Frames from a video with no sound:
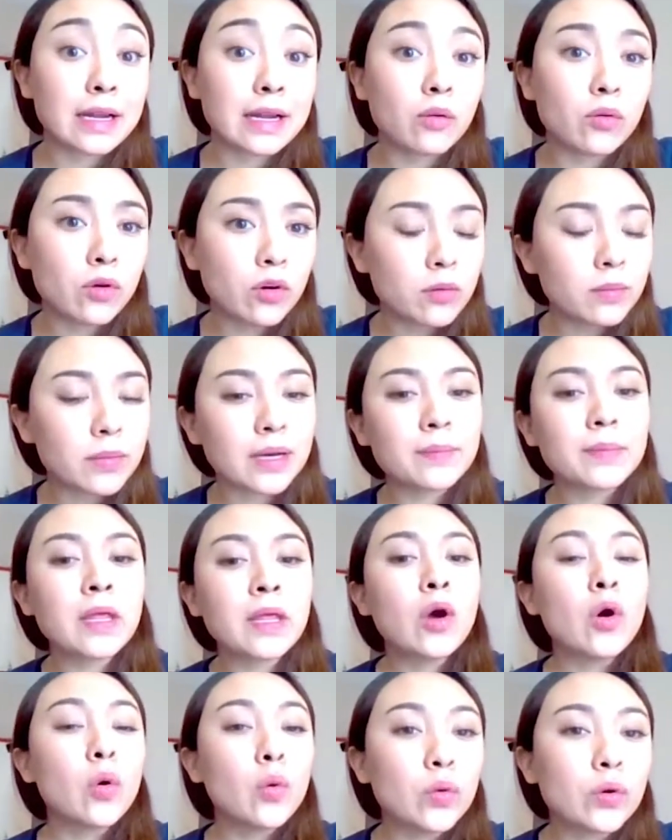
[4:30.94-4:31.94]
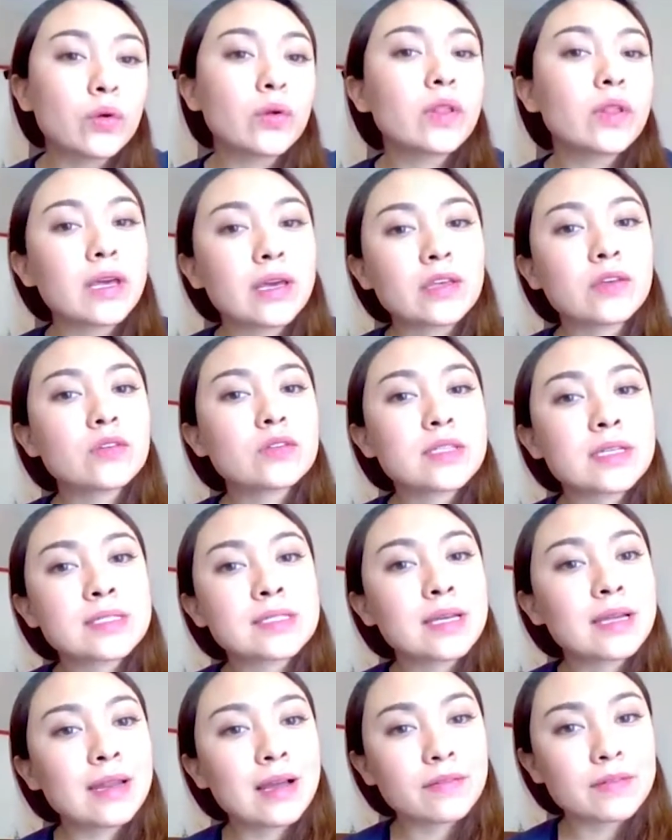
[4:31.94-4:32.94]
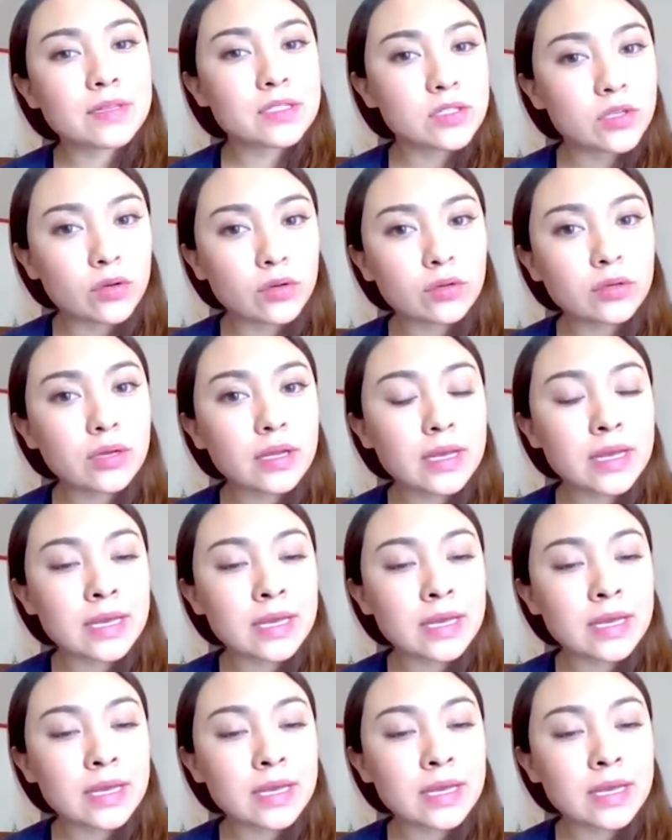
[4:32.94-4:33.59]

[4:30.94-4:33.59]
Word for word: glaucoma. Uno de ellos es que la visión,